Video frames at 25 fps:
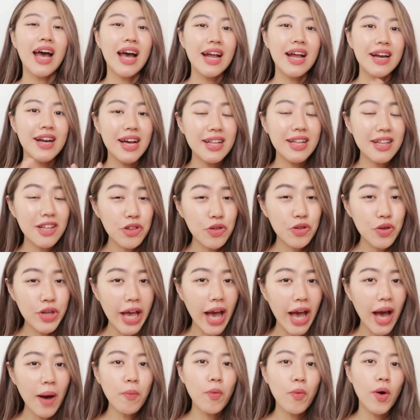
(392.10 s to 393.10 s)
Dan
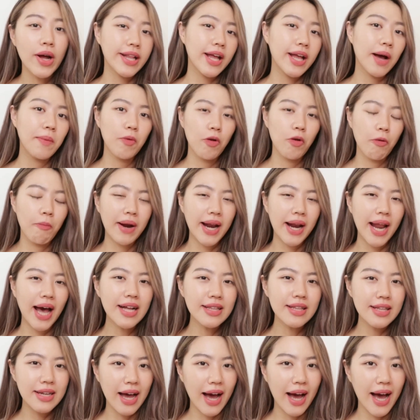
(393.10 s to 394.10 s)
tentunya buat yang belum menang
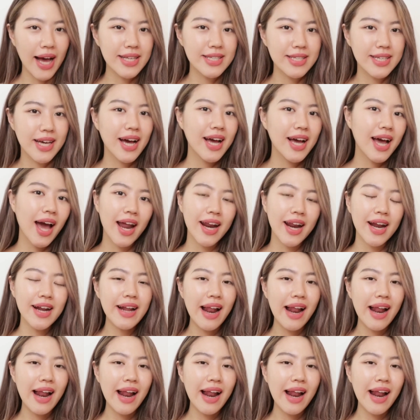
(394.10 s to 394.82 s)
tenang aja karena